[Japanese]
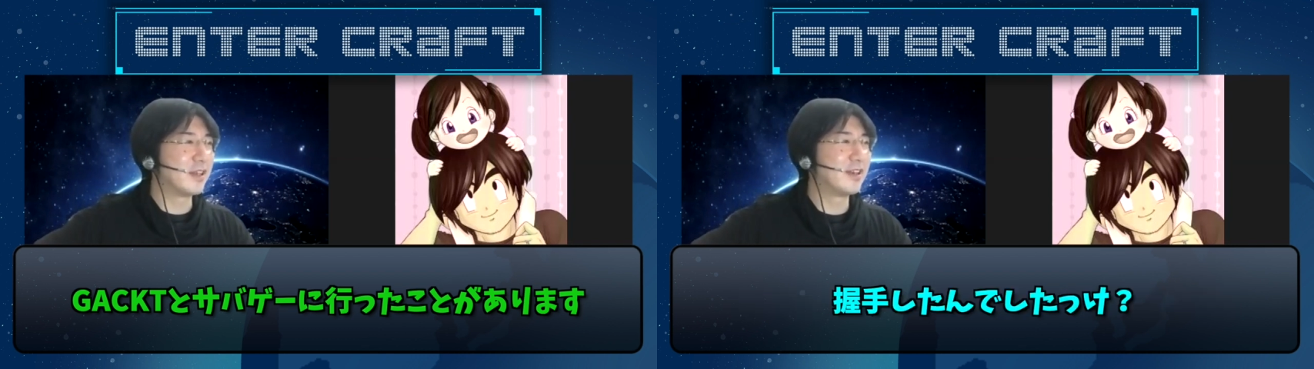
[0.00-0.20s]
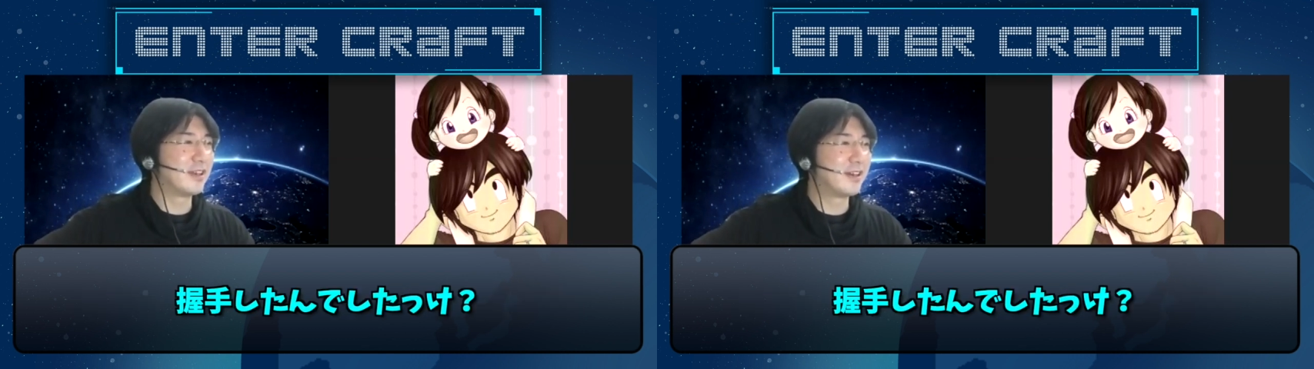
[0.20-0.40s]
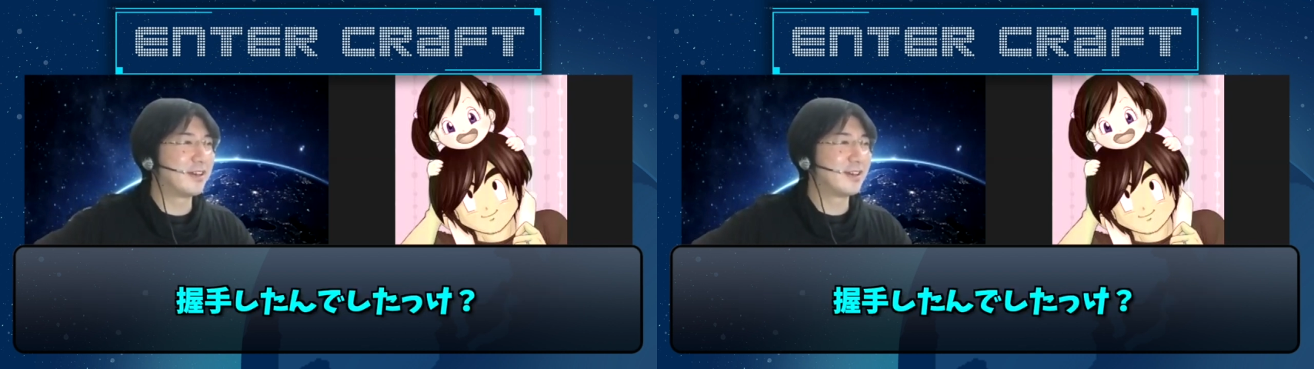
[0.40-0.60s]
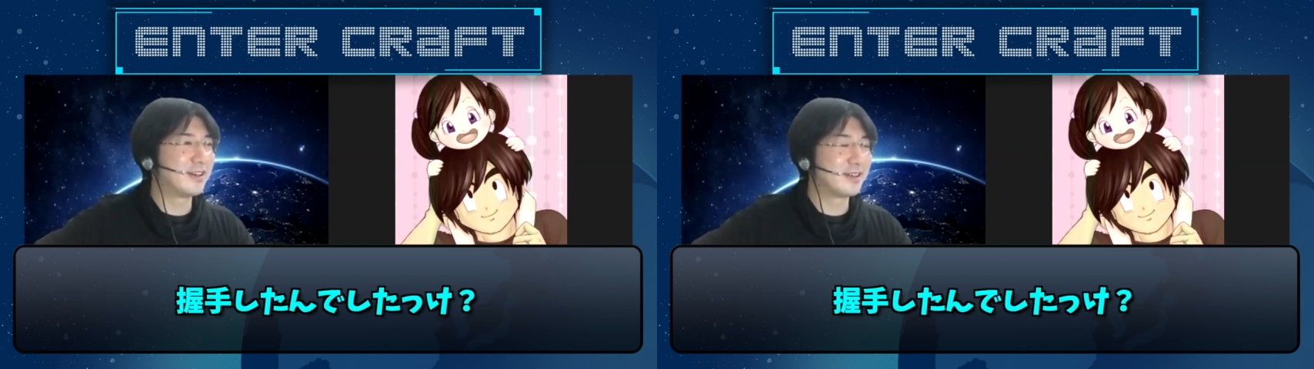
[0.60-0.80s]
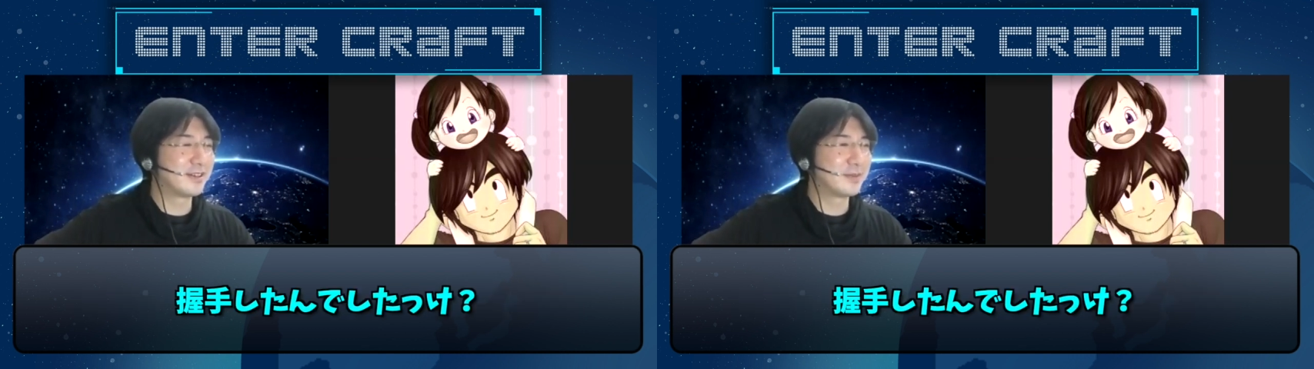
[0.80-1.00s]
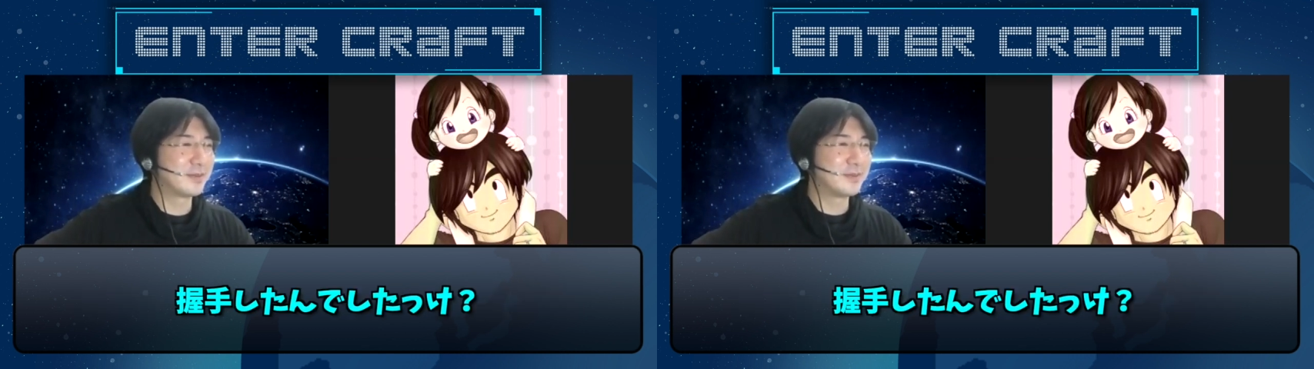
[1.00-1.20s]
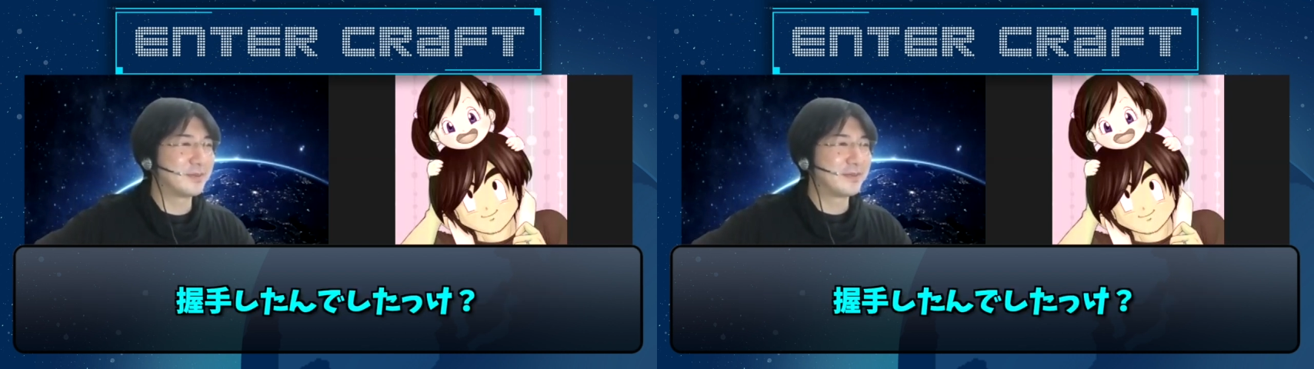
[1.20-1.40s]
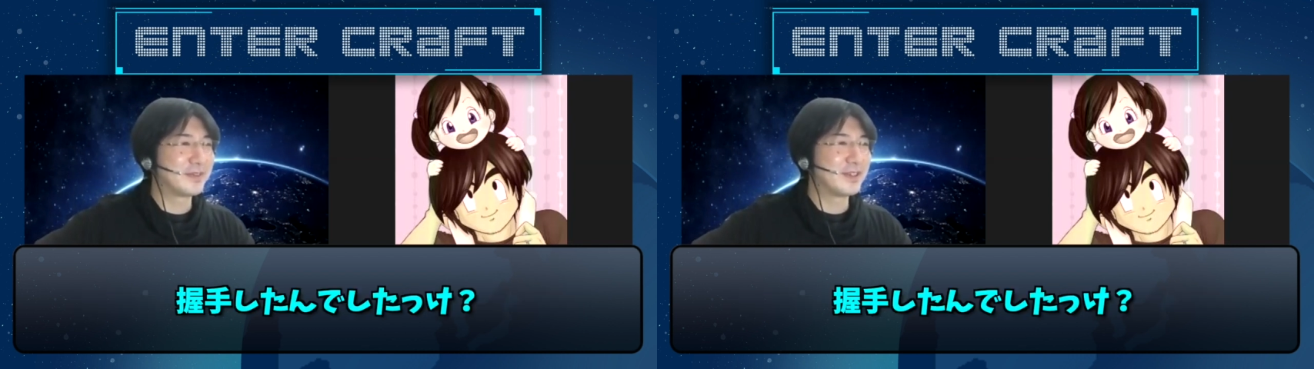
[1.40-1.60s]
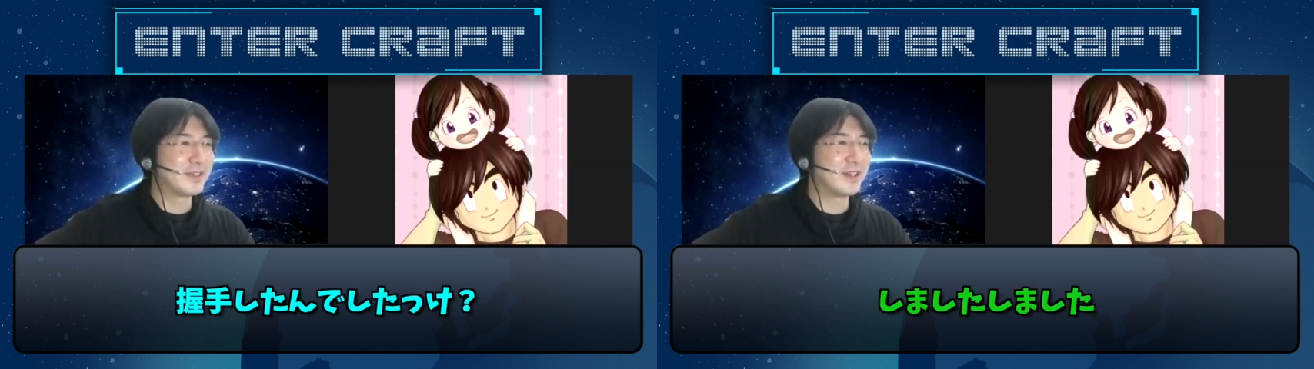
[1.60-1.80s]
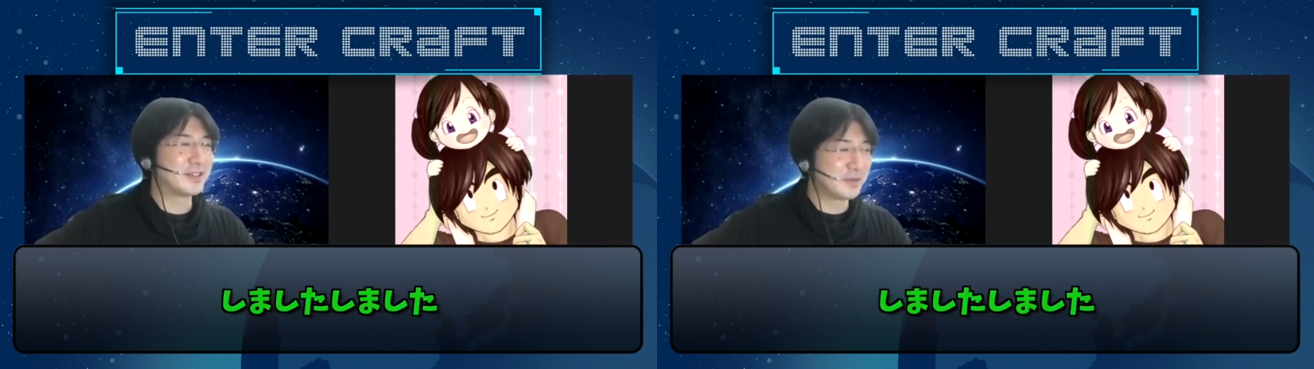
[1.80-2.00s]
あ握手したんでしたっけ
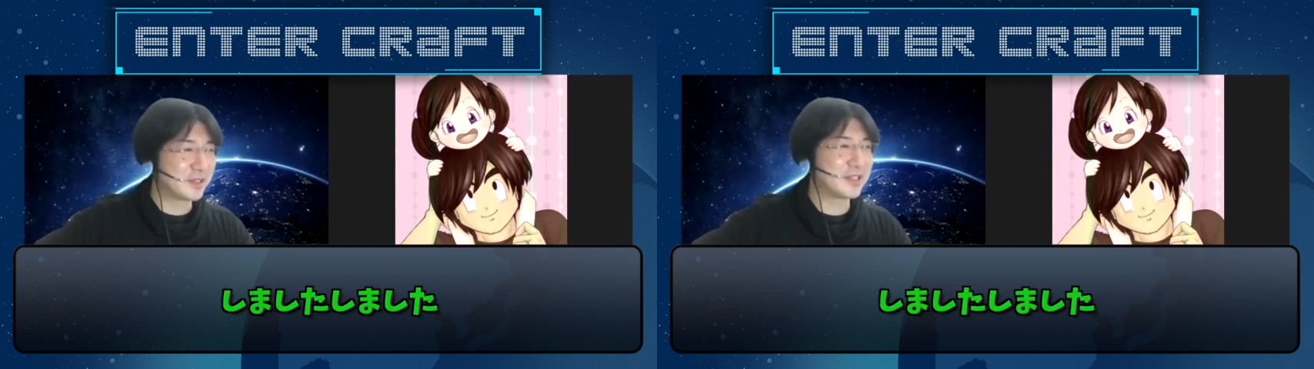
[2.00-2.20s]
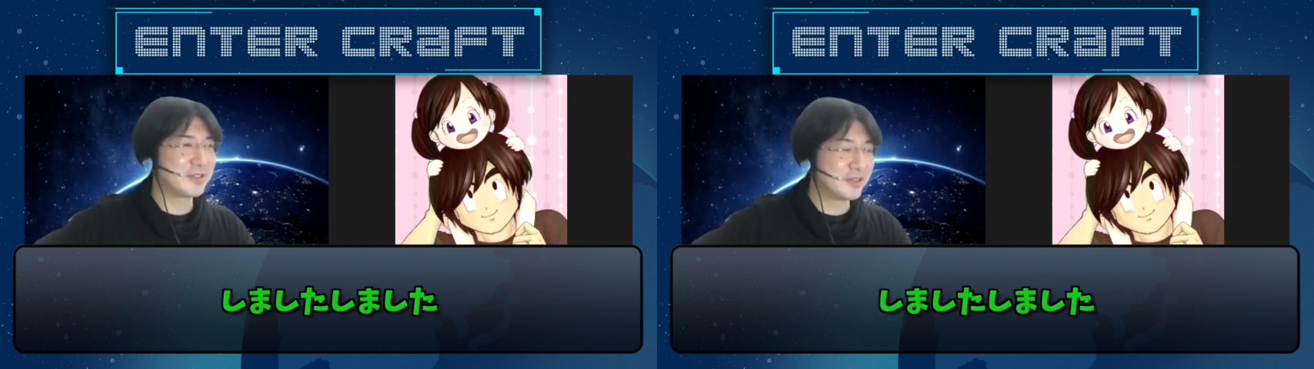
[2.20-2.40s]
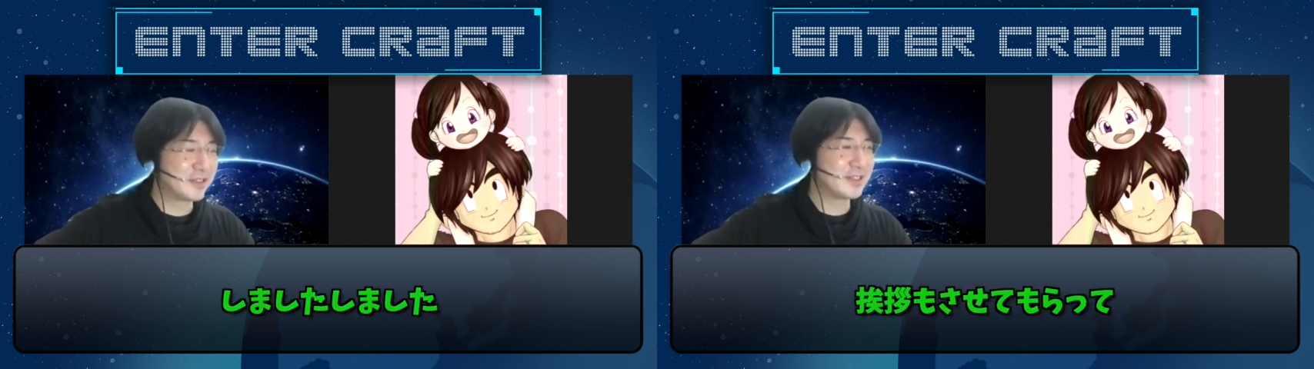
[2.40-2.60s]
あ、しました、しました。